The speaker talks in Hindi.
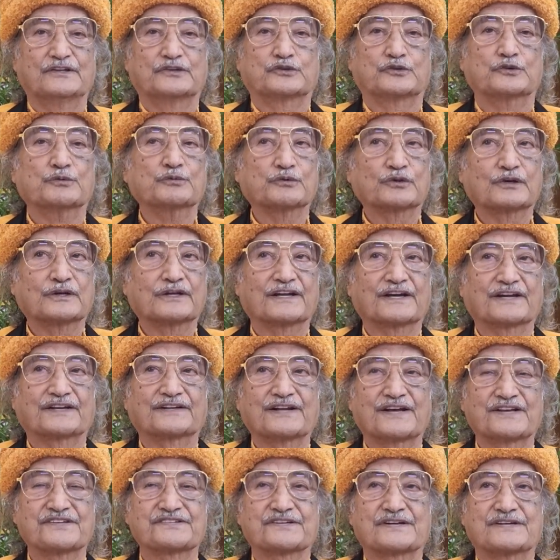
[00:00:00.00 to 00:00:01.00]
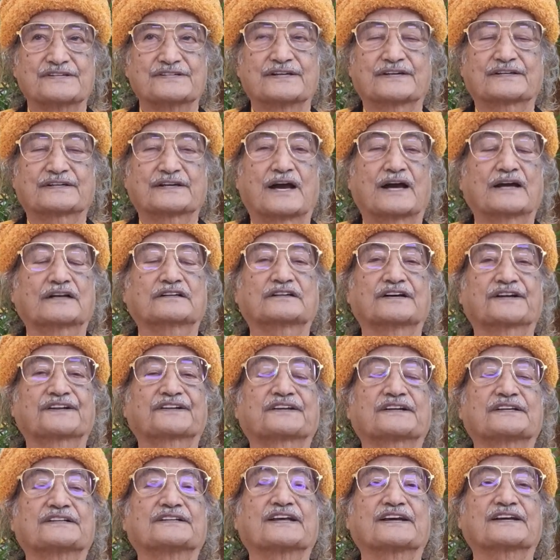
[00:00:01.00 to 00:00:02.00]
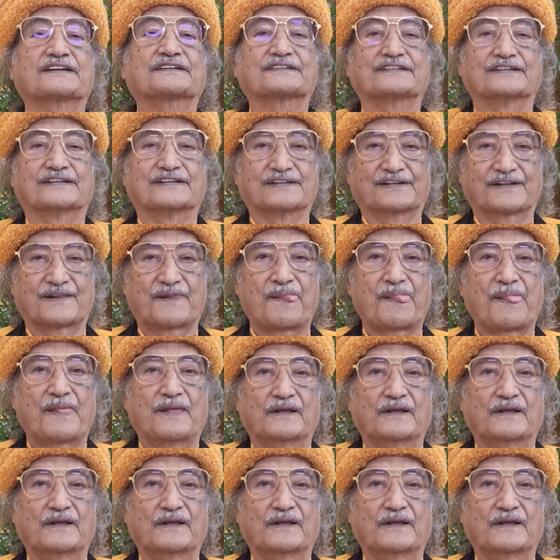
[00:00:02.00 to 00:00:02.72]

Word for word: तुमको लगना चाहिए कि हाँ करके देखते हैं